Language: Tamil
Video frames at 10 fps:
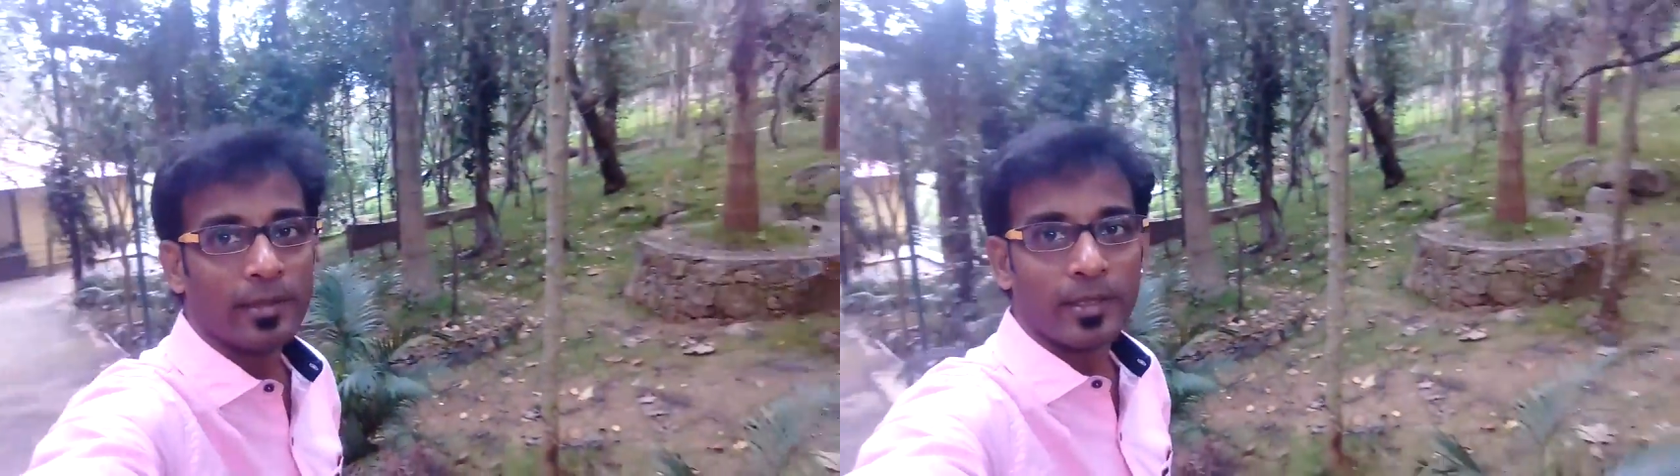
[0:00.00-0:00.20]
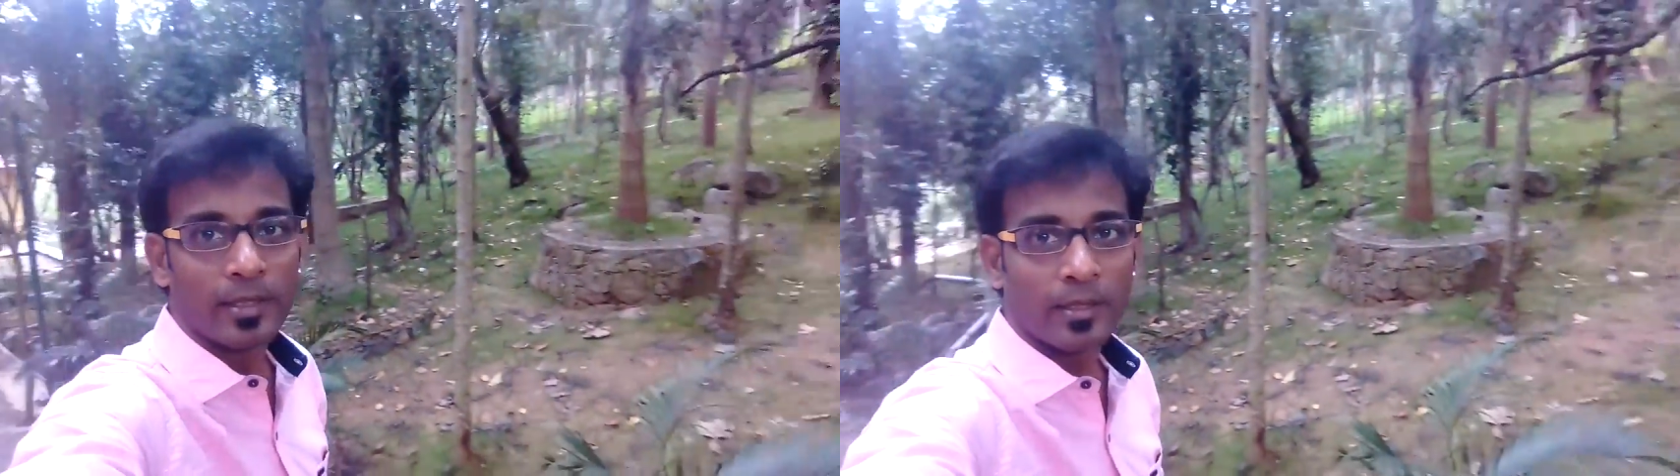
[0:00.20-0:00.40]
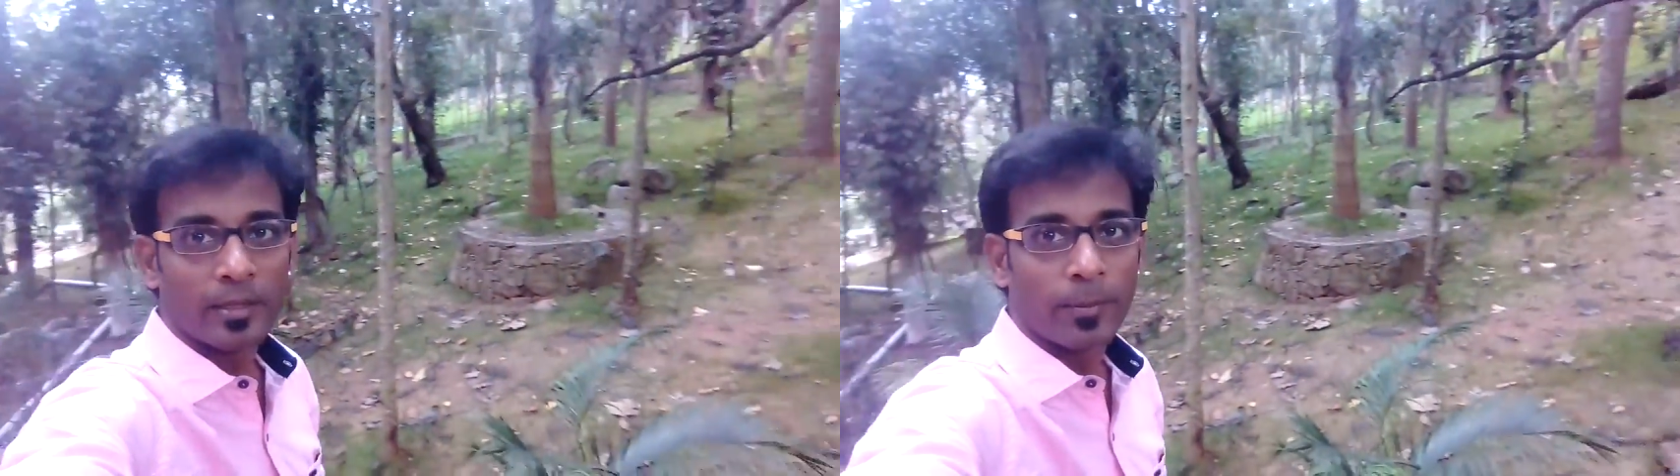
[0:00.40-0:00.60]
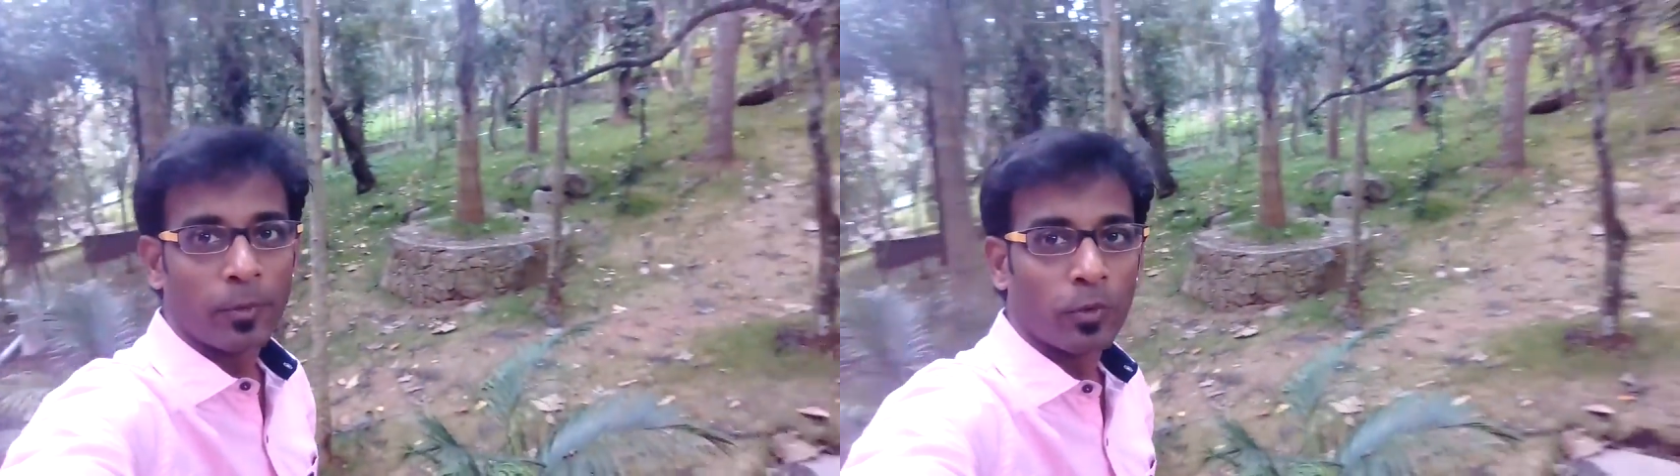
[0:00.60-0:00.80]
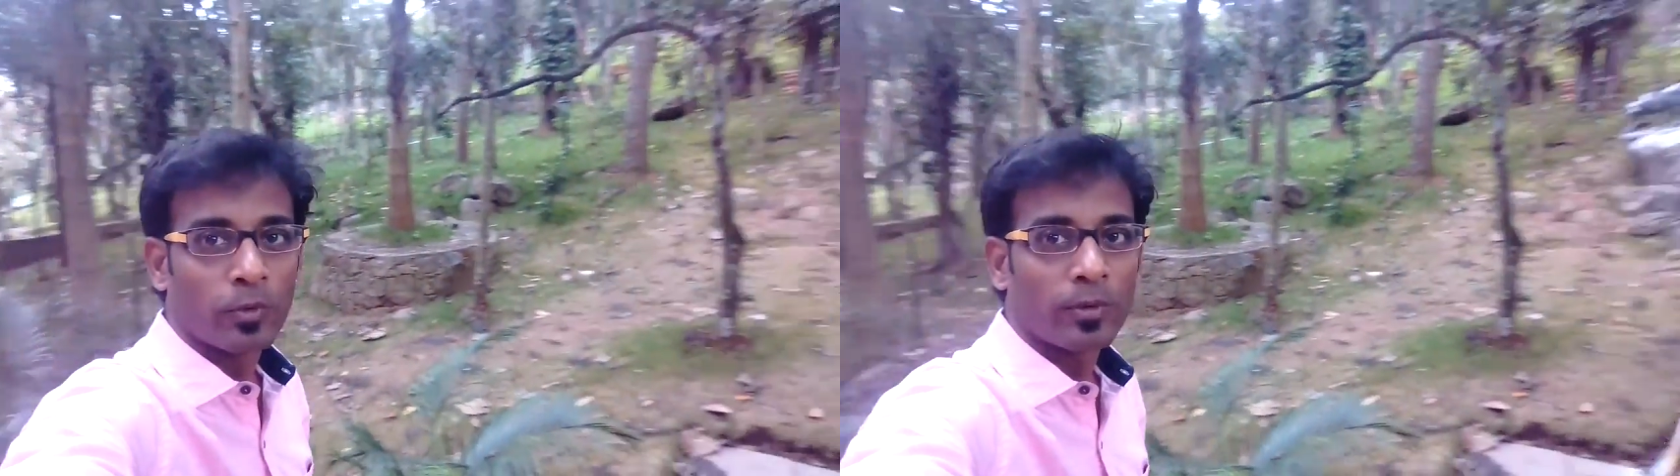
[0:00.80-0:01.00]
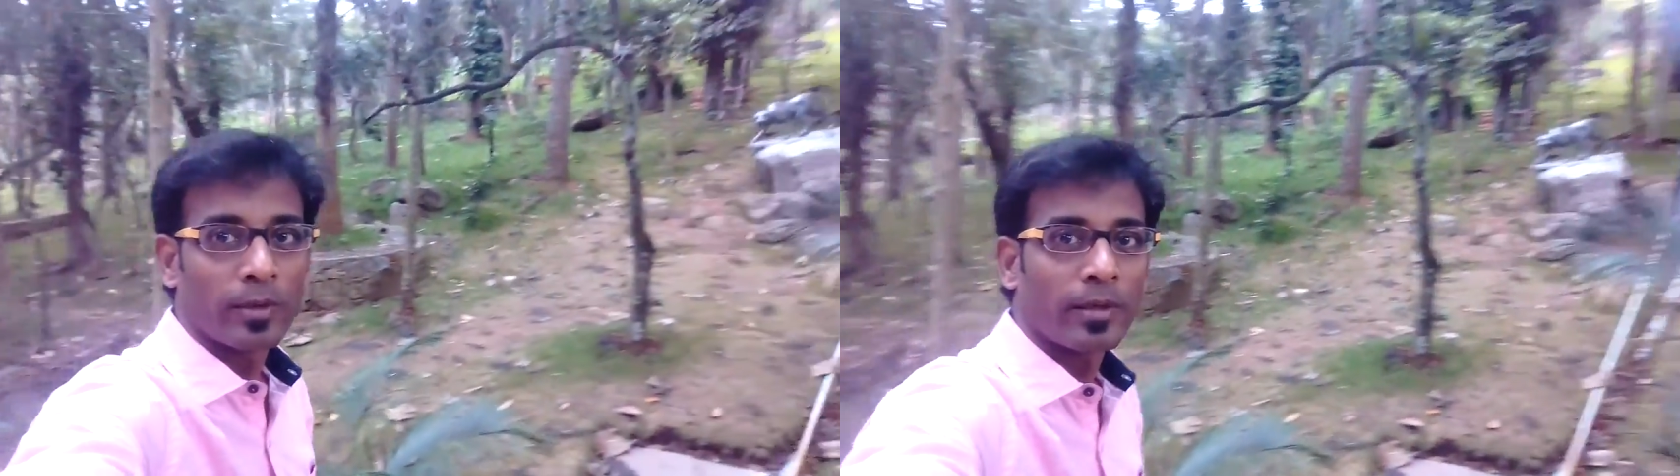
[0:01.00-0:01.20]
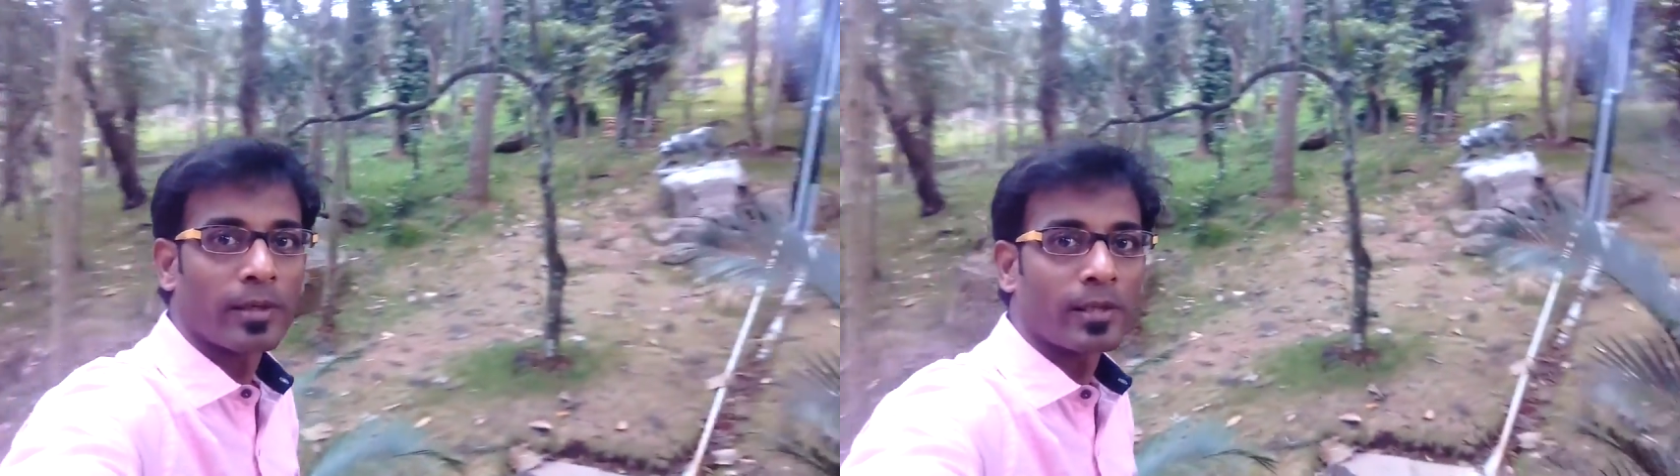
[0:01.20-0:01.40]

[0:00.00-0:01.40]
இந்த த ப்ரூக்